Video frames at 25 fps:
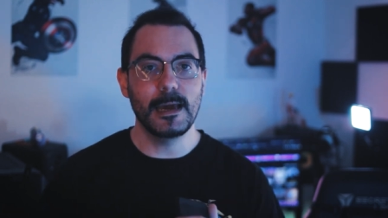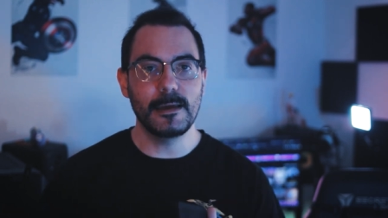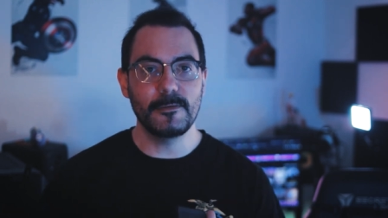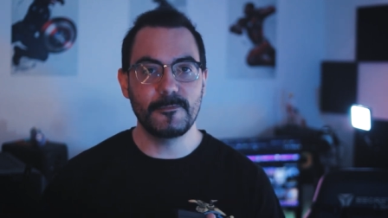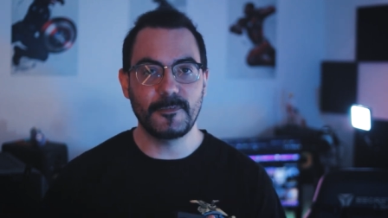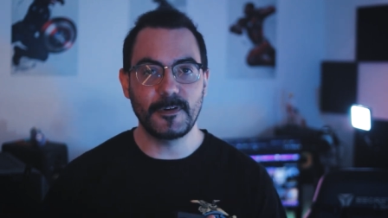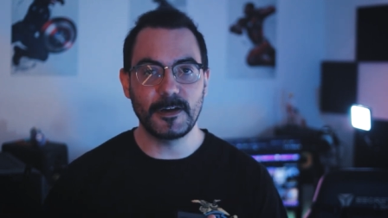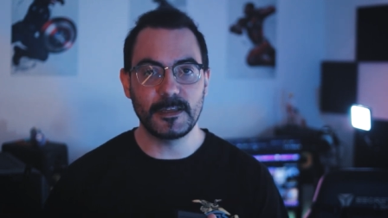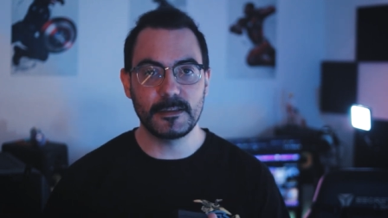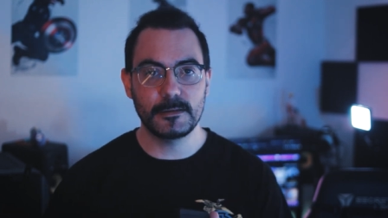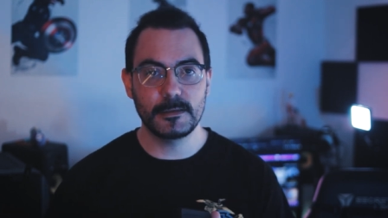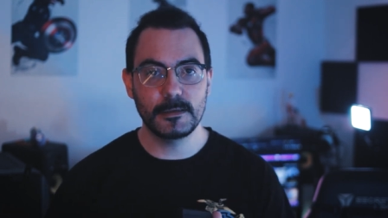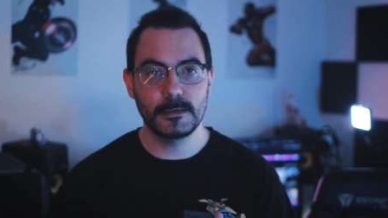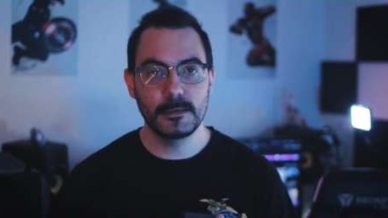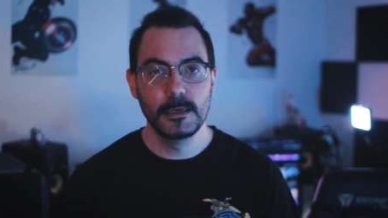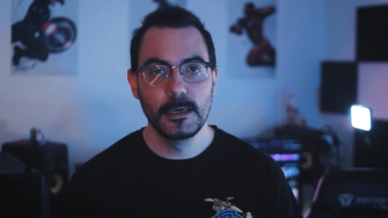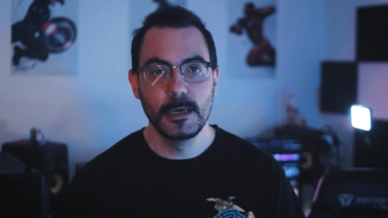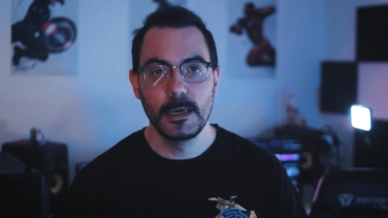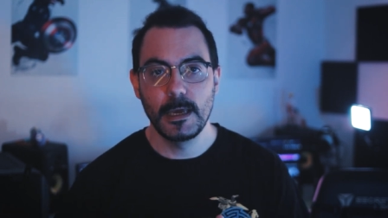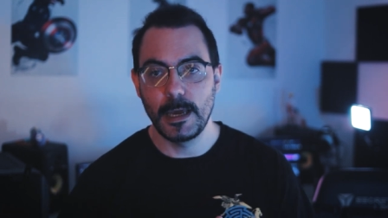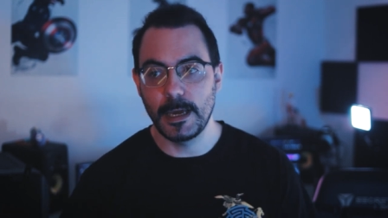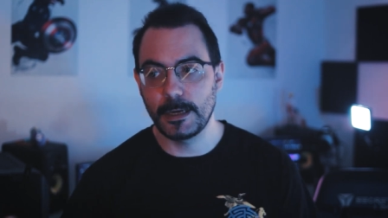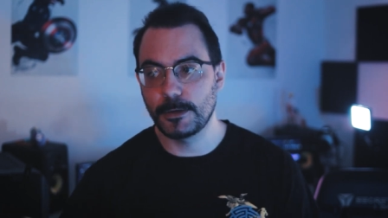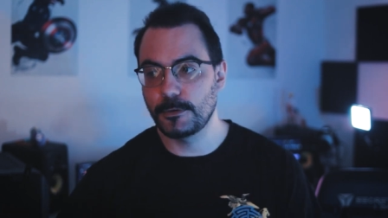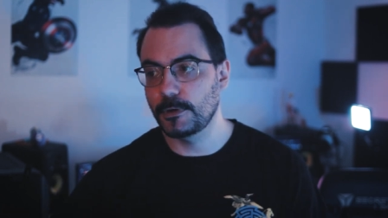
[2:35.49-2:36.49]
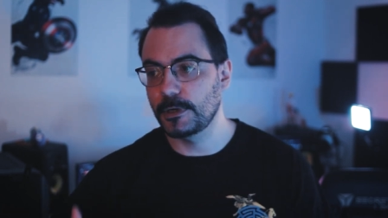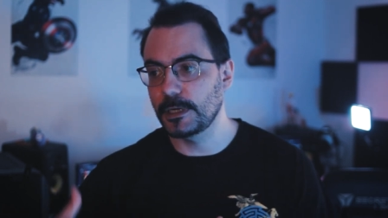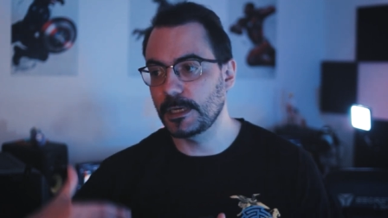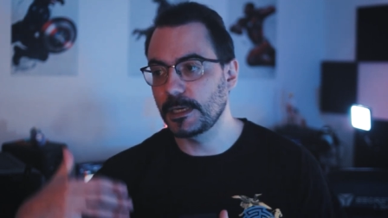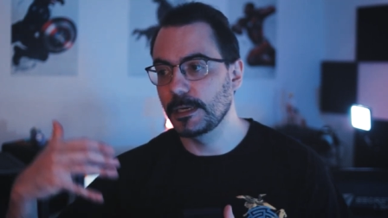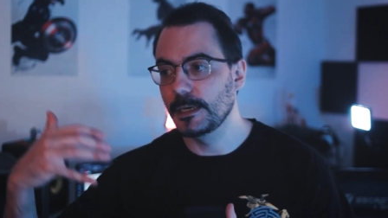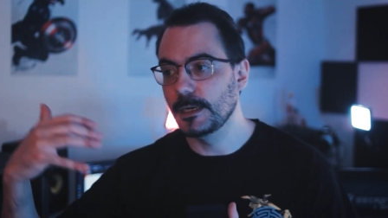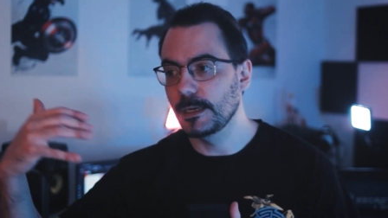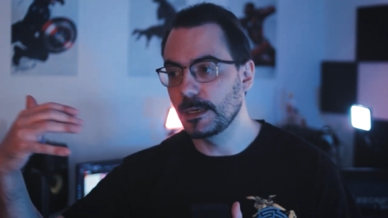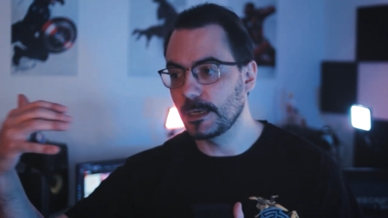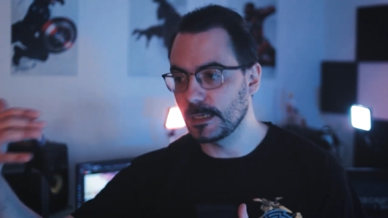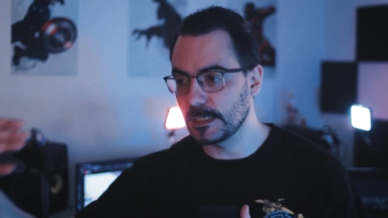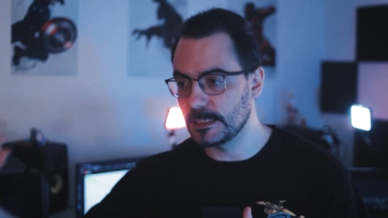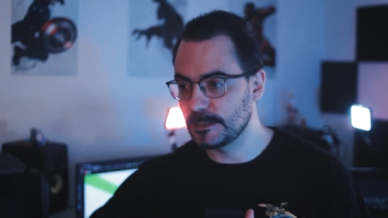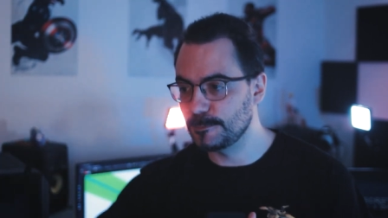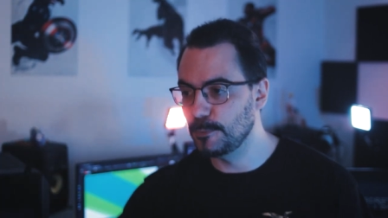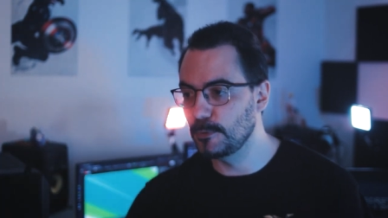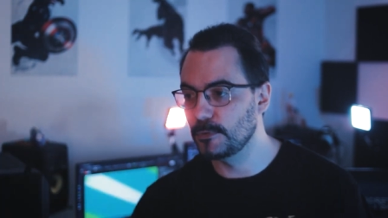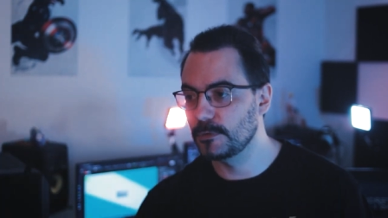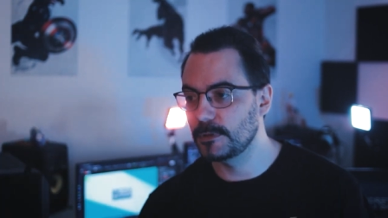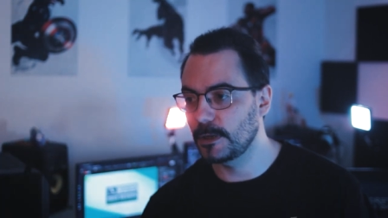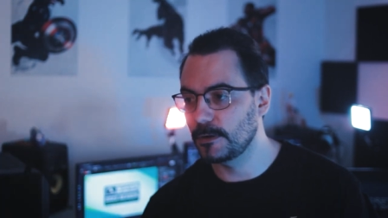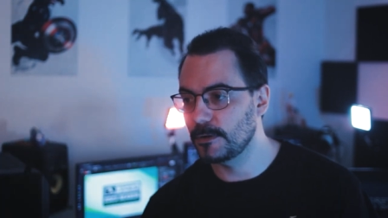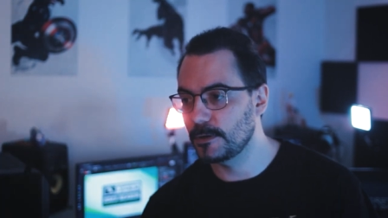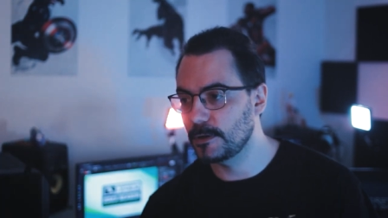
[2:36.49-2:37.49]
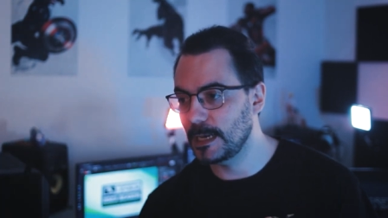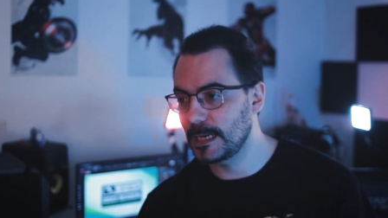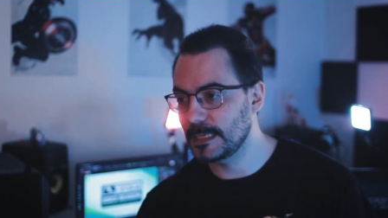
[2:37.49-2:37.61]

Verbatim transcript: E infatti, ecco che rispuntano i